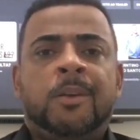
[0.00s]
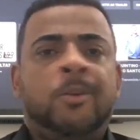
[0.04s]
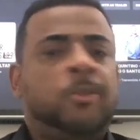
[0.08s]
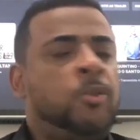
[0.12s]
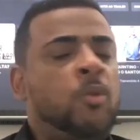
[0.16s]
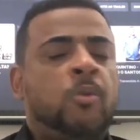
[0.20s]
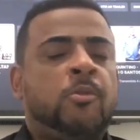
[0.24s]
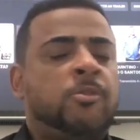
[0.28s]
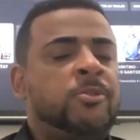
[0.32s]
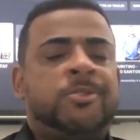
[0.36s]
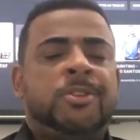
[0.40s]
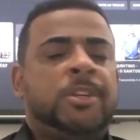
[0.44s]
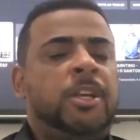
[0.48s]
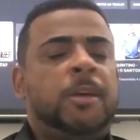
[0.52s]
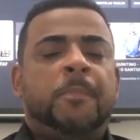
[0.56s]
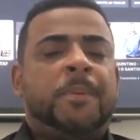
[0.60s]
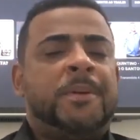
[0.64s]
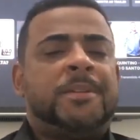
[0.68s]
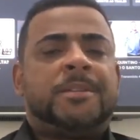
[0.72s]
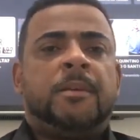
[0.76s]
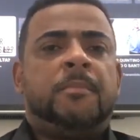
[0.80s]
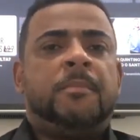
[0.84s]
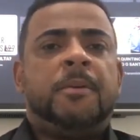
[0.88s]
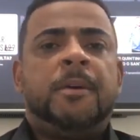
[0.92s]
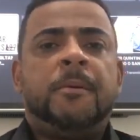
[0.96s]
que eu não consegui
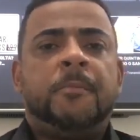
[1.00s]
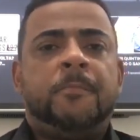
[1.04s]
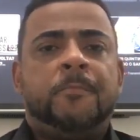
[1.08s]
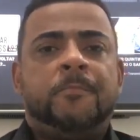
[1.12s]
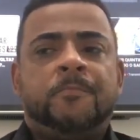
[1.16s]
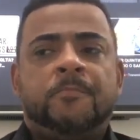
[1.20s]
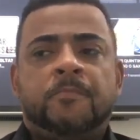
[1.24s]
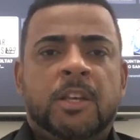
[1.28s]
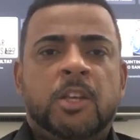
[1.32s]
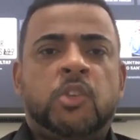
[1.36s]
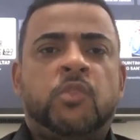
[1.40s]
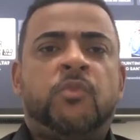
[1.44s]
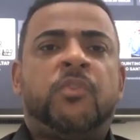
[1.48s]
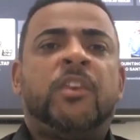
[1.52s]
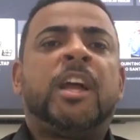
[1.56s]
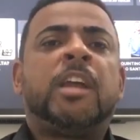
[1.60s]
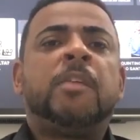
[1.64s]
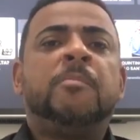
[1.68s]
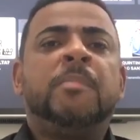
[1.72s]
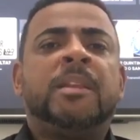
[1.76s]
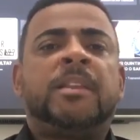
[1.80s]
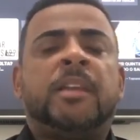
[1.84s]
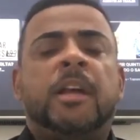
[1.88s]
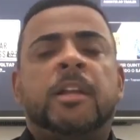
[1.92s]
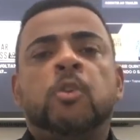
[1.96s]
perceber que isso
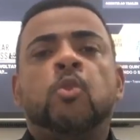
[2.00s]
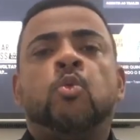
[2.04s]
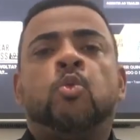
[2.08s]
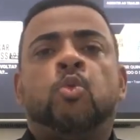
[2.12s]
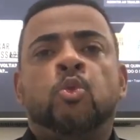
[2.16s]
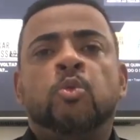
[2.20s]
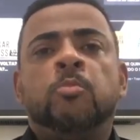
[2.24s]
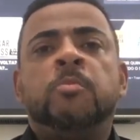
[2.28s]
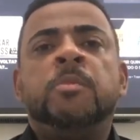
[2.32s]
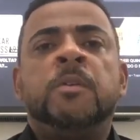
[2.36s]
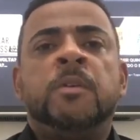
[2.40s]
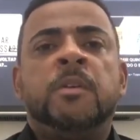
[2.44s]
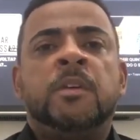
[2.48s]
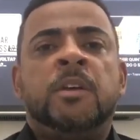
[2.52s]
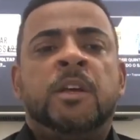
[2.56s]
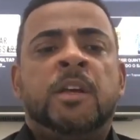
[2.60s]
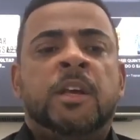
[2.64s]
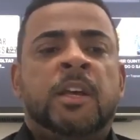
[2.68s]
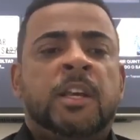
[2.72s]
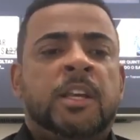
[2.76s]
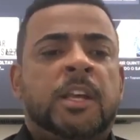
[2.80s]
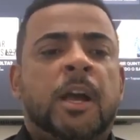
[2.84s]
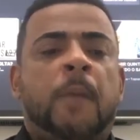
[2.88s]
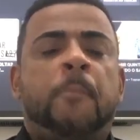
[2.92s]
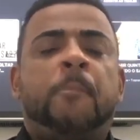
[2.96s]
fragmentaria o clube.
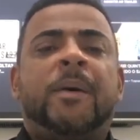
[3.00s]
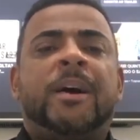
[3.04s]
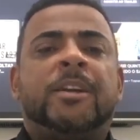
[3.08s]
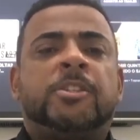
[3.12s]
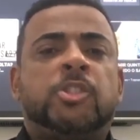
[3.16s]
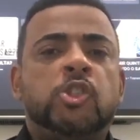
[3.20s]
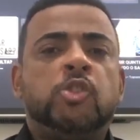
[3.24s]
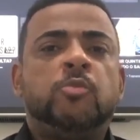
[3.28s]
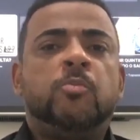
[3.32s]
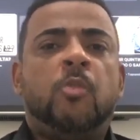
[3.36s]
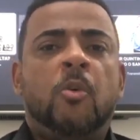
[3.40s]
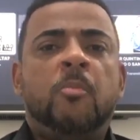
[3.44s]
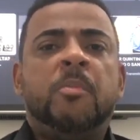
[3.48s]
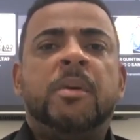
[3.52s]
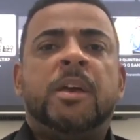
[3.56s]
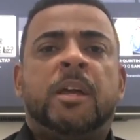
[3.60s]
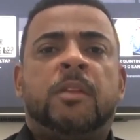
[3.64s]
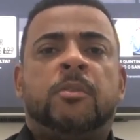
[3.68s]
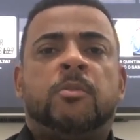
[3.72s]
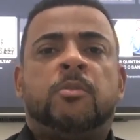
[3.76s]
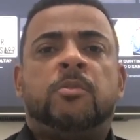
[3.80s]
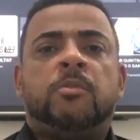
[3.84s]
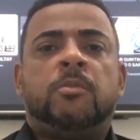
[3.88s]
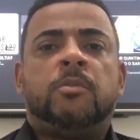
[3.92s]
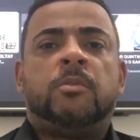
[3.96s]
Que a partir do
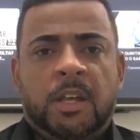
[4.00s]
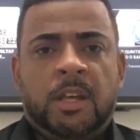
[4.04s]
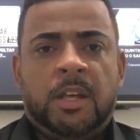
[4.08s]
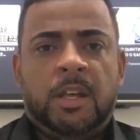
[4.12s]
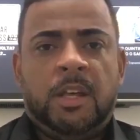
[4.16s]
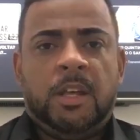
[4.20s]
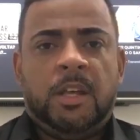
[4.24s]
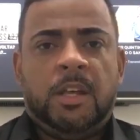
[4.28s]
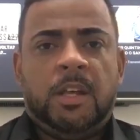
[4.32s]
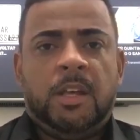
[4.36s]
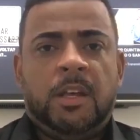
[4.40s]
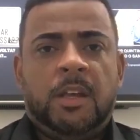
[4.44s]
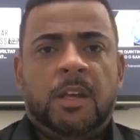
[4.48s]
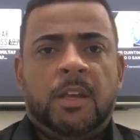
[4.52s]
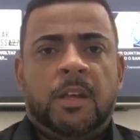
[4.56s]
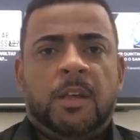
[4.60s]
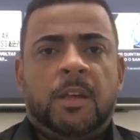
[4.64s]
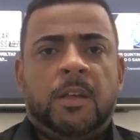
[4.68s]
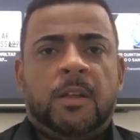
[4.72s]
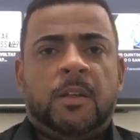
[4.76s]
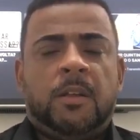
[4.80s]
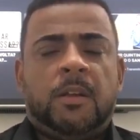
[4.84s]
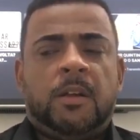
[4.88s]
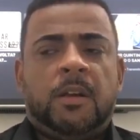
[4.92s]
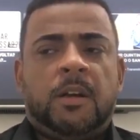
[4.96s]
momento
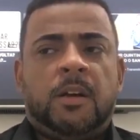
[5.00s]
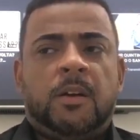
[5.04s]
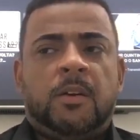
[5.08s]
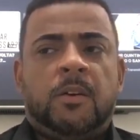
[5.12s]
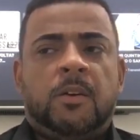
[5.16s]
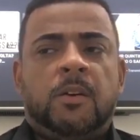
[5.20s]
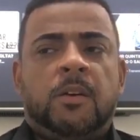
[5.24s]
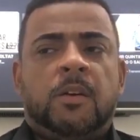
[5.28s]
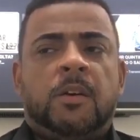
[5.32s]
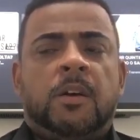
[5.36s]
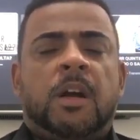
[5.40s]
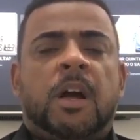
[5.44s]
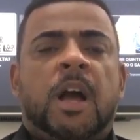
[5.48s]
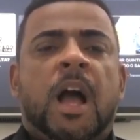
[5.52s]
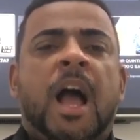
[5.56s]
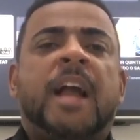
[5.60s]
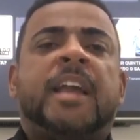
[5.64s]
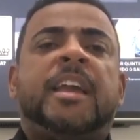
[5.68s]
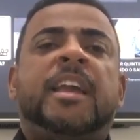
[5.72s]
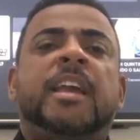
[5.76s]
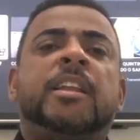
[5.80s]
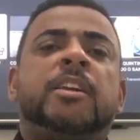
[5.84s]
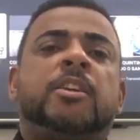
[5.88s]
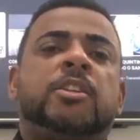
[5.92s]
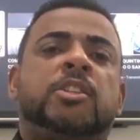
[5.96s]
que
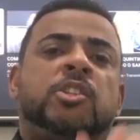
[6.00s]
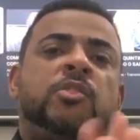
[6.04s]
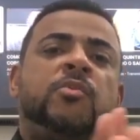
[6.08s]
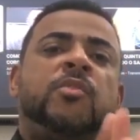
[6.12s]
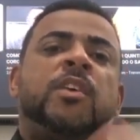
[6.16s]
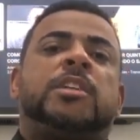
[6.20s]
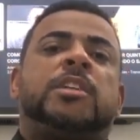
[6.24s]
aquele que